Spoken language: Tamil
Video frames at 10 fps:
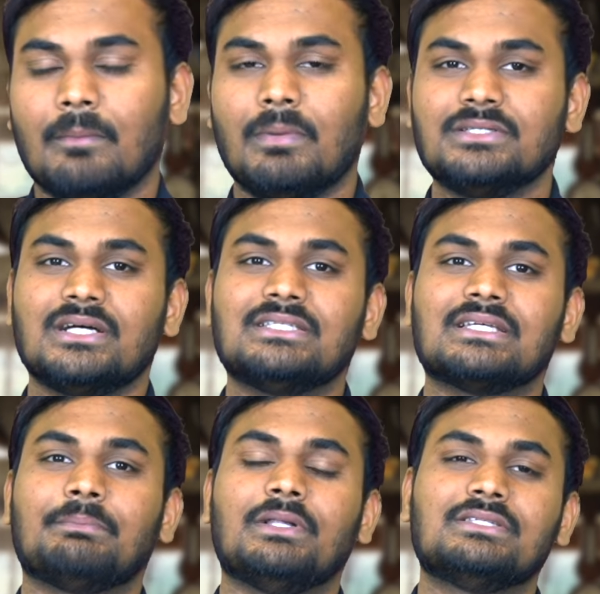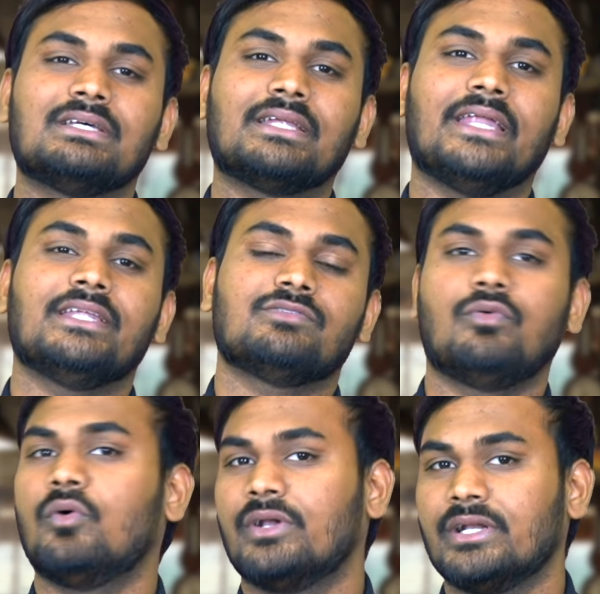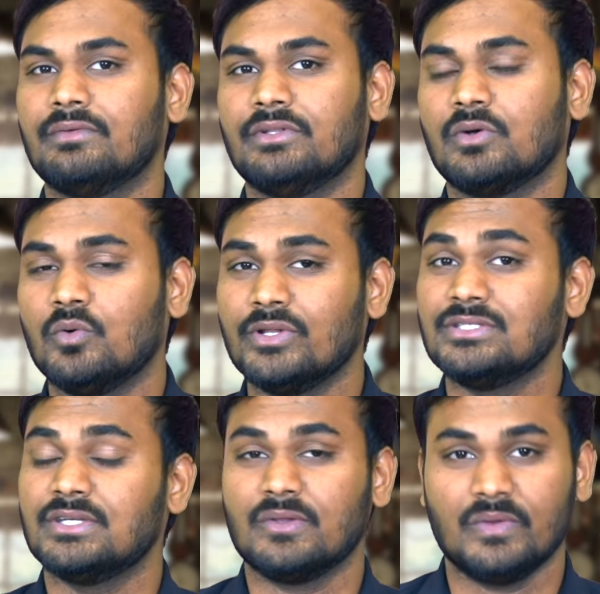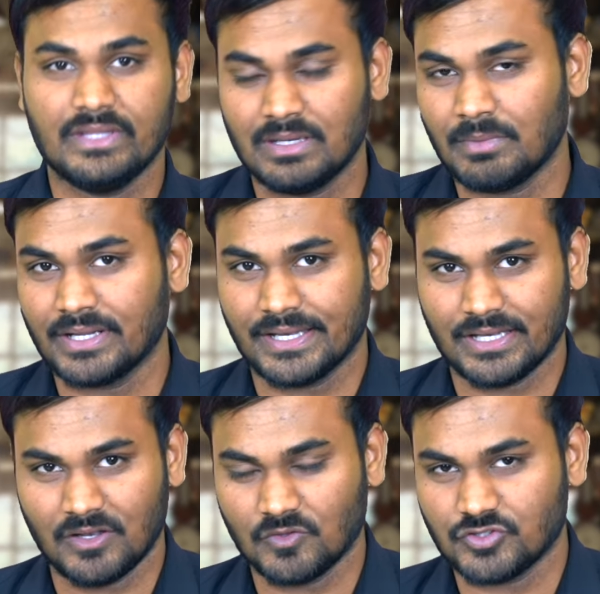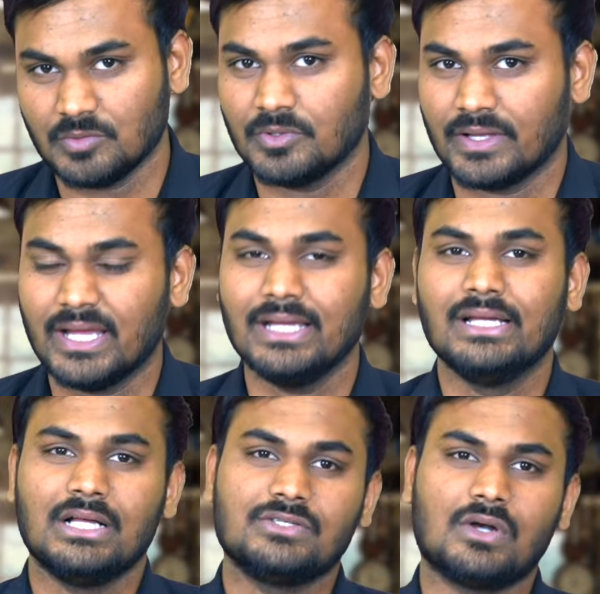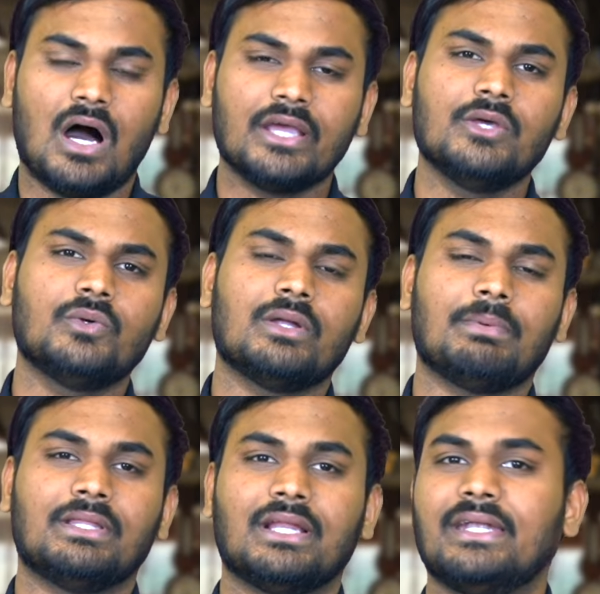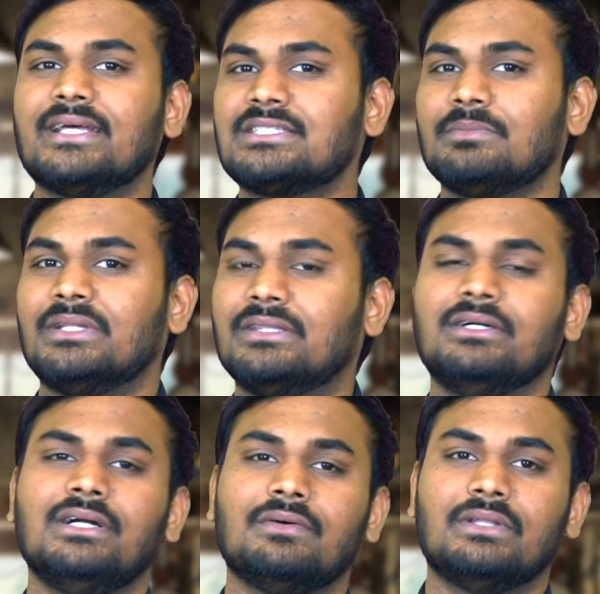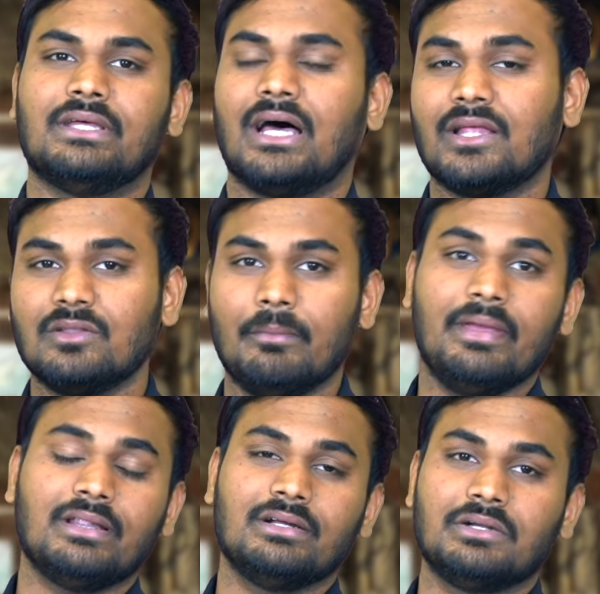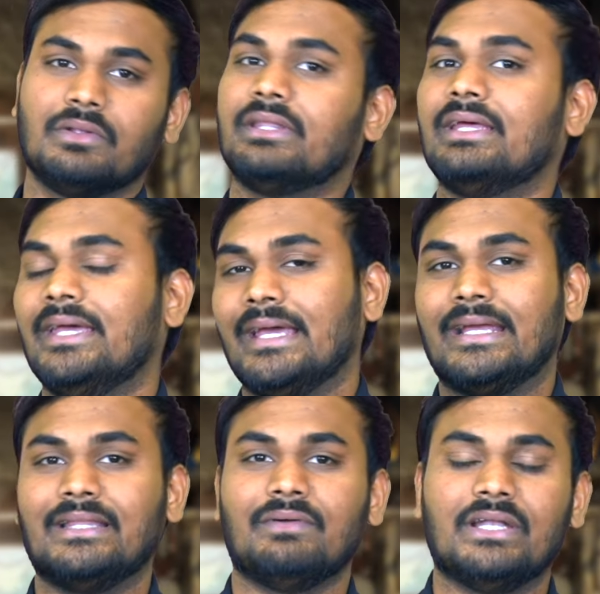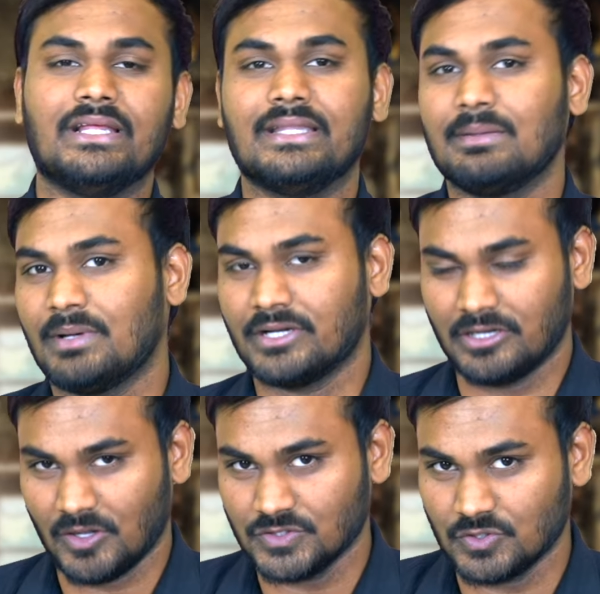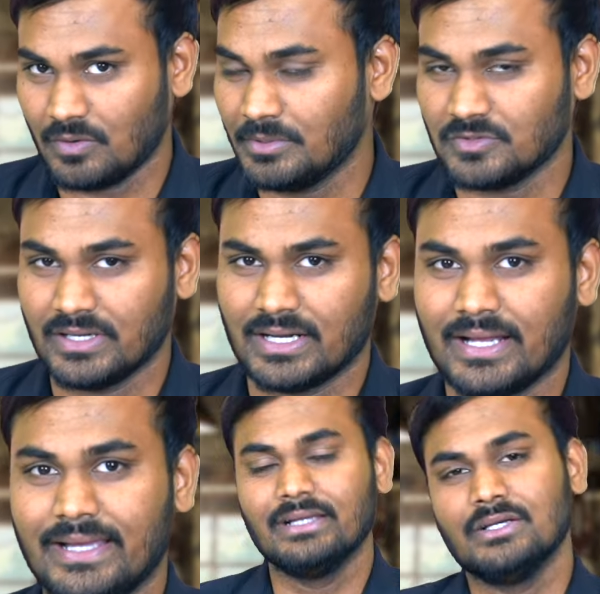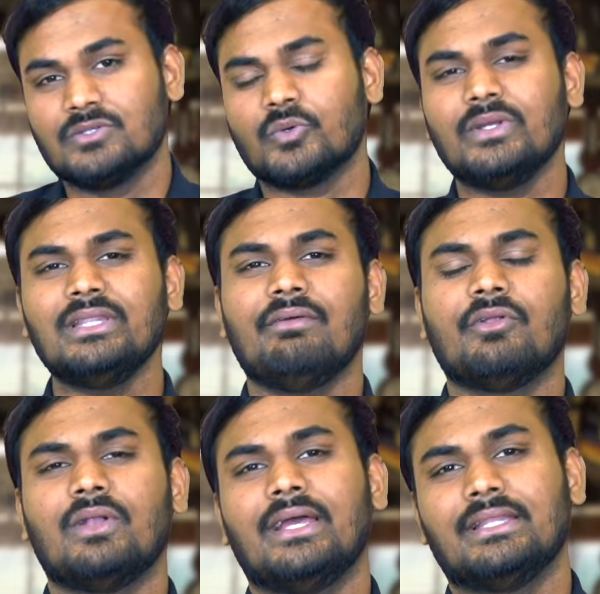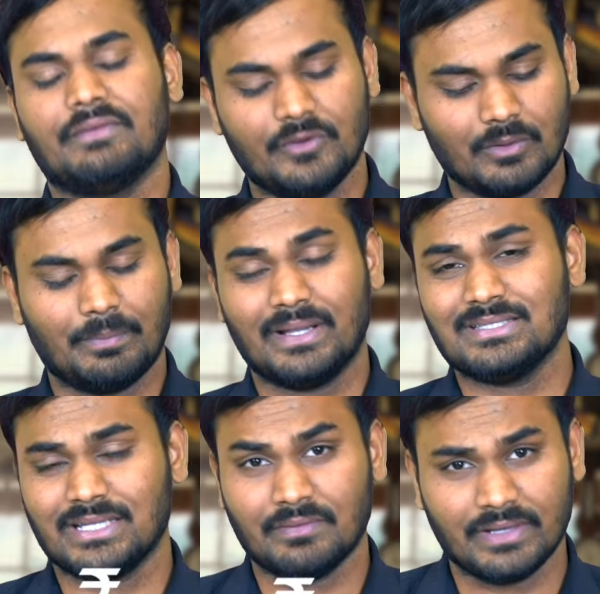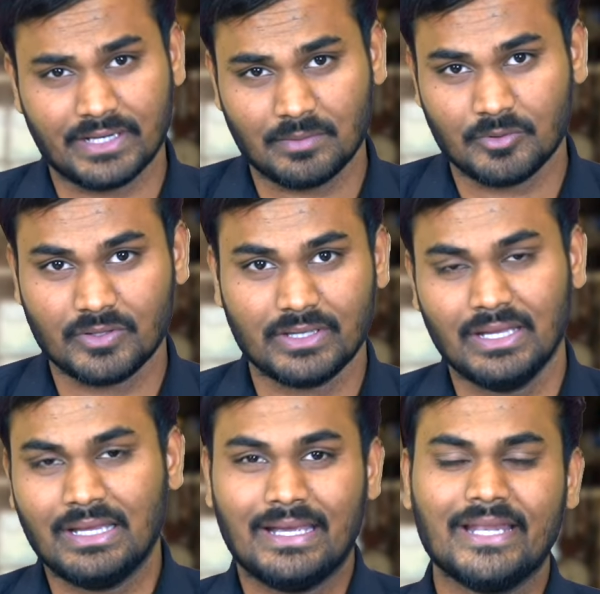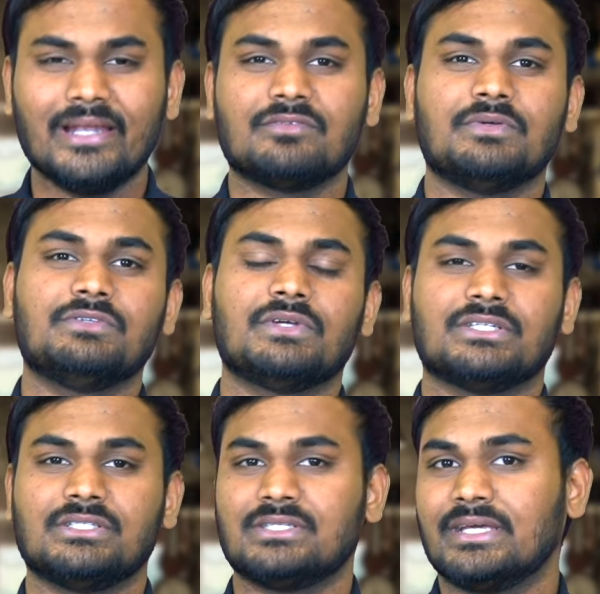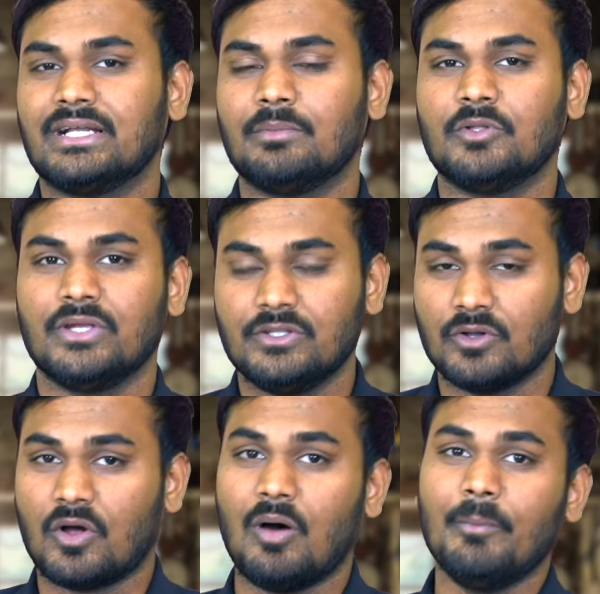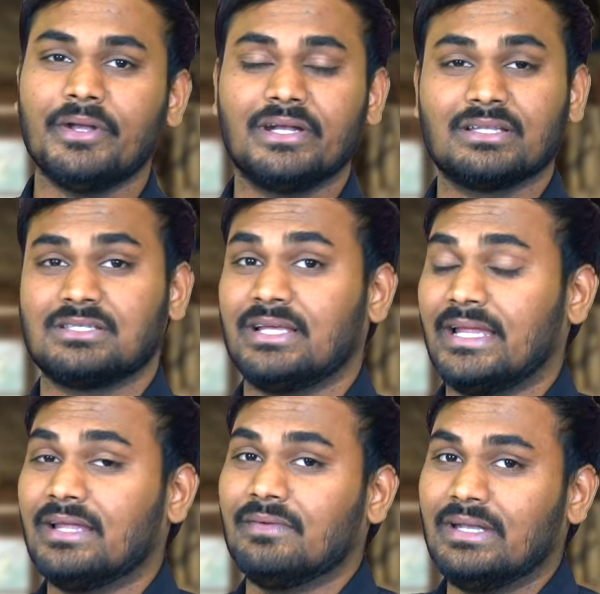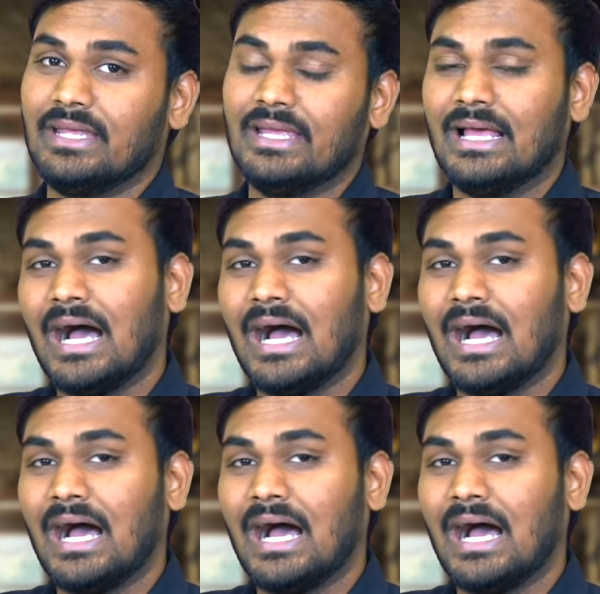பஜாஜ் பல்சர் என்எஸ் ஃபோர் ஹண்ட்ரட் வந்து கூடி சீக்கிரம் இந்தியன் மார்க்கெட்டில் லான்ச் ஆக போதுங்க ஸோ அக்யூரேட்டாக பார்த்தீங்கன்னா நெக்ஸ்ட் மந்த் தேர்ட் வந்து அதாவது மே தேர்ட் வந்து இந்த வண்டி இந்தியன் மார்க்கெட் லான்ச் ஆகும் அப்படின்னு சொல்லியிருக்காங்க ஸோ இந்த வீடியோவில் இந்த வண்டியோட ப்ரைஸ் என்னவா இருக்க போது என்னென்ன ஸ்பெசிஃபிகேஷன்ஸாக இருக்க போது இதோட காம்படிட்டர்ஸ்லாம் என்ன வண்டி